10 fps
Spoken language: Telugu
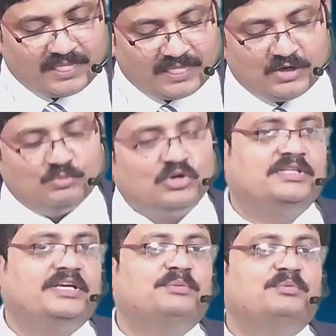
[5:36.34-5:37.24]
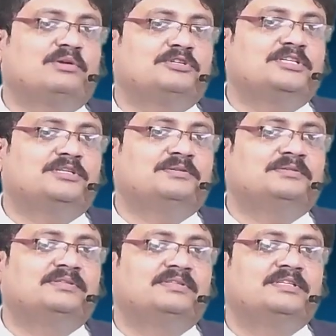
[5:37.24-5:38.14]
మూడో అధ్యాయము పదహారో వచనం
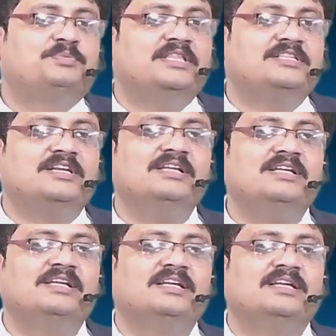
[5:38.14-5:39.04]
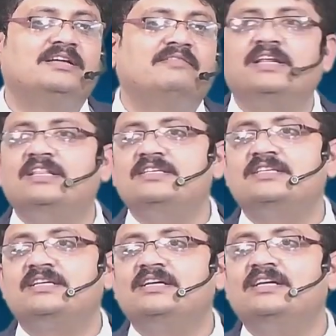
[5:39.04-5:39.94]
స్పీడ్కి తీసారా
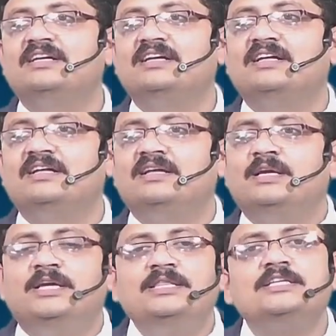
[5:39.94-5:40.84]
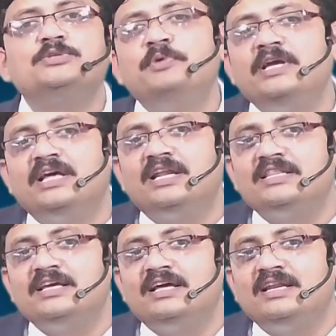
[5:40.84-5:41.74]
వెంటనే తీసారా ఇంత
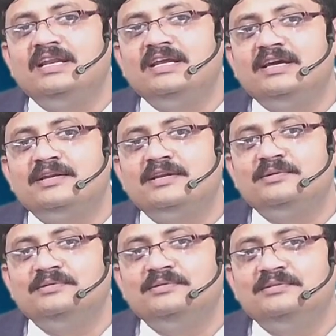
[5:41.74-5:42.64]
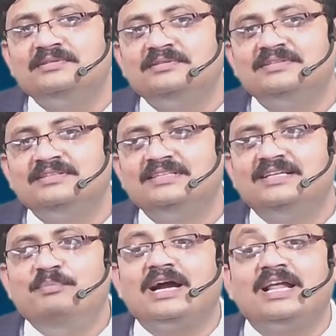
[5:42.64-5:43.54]
స్పీడ్గా ఎలా తీయగలిగారు
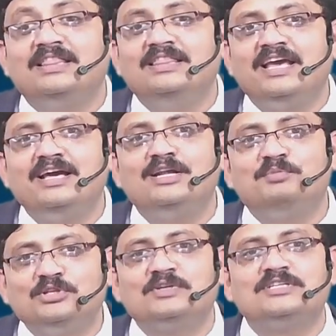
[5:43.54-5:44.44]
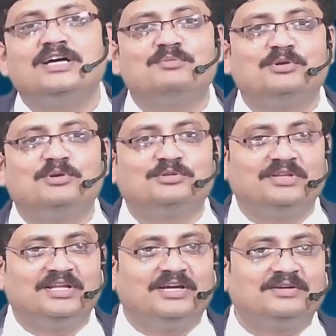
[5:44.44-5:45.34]
మీకు అక్కడ అధ్యాయం కనపడుతుంది వచనం
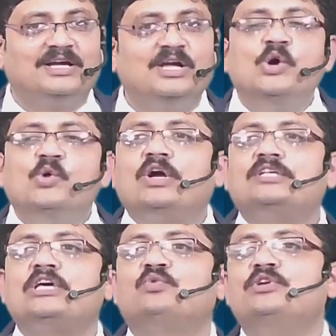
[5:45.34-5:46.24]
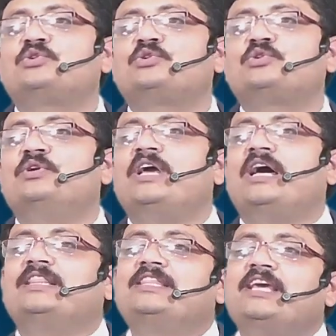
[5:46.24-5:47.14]
కనపడుతుంది కనుక ఒక్కసారి
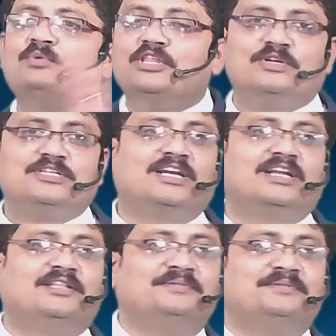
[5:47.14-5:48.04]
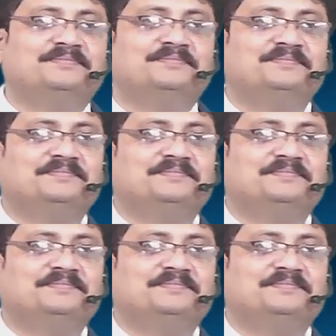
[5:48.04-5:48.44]
ఊహించుకోండి అధ్యాయం లేదు వచనం లేదు